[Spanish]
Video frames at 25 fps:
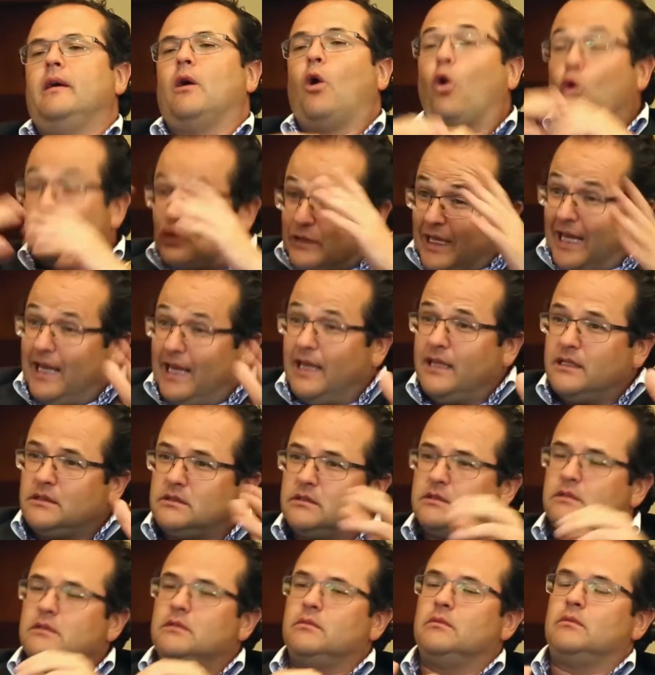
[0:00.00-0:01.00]

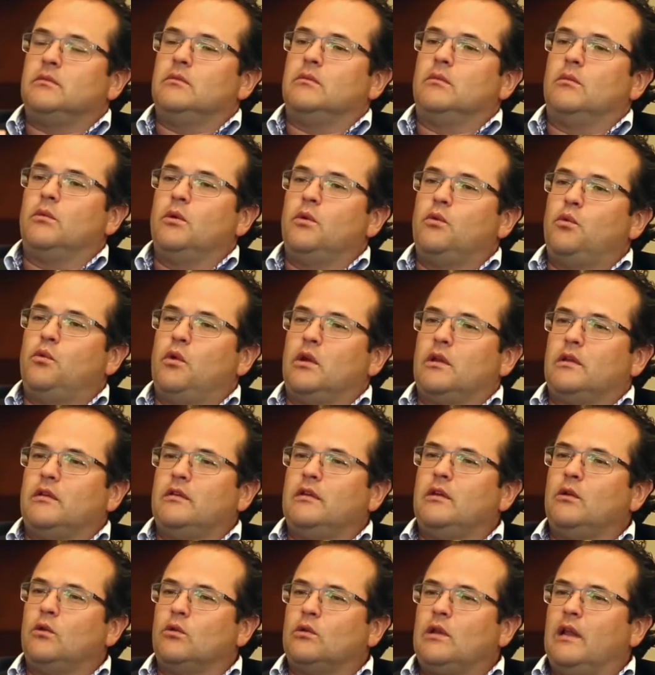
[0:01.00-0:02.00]
hoteles, muy
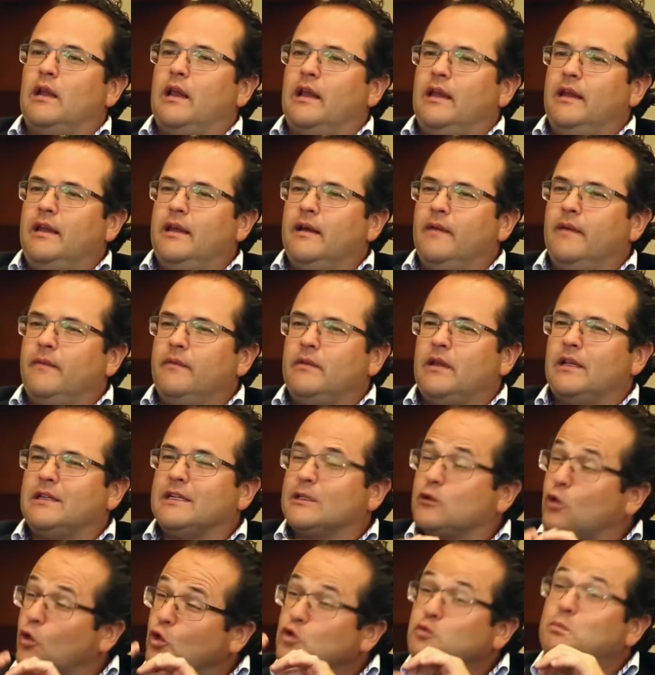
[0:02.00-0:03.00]
fuertes en hotelería, en el
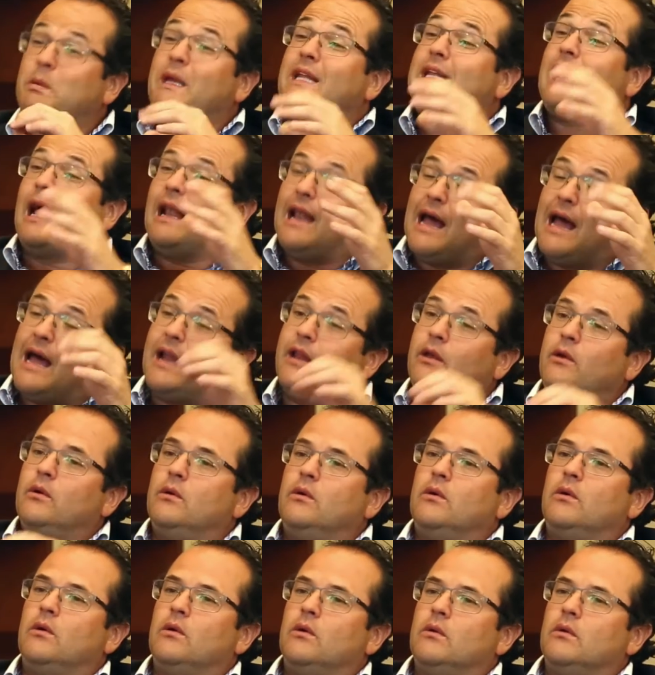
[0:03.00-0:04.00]
sector hospitalario,